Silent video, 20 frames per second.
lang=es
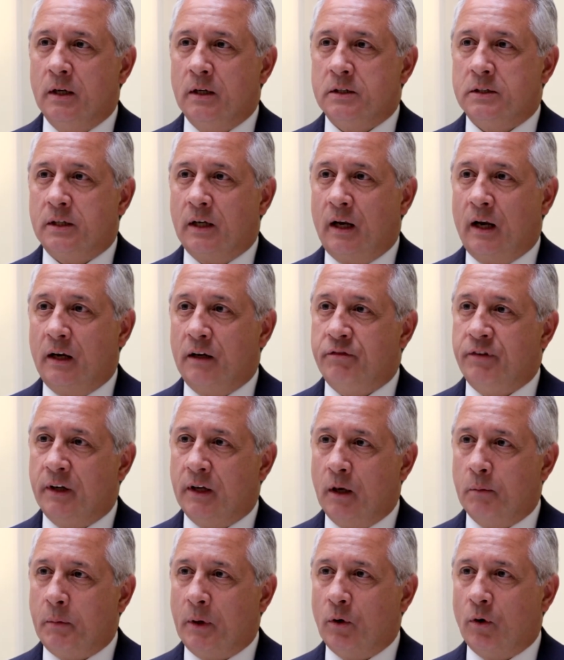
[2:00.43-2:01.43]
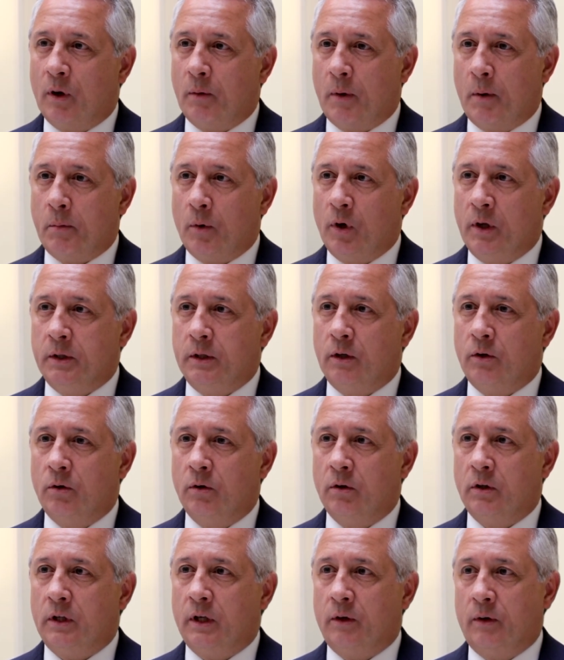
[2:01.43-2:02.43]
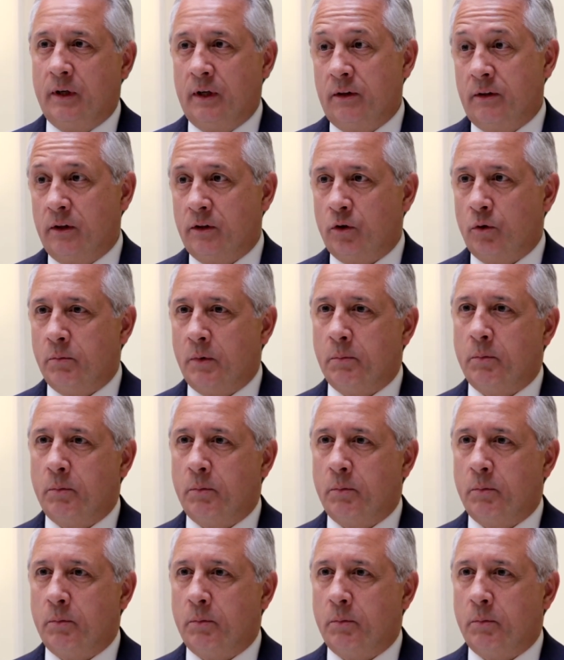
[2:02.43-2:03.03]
se clarifique el panorama político, que no haya incertidumbre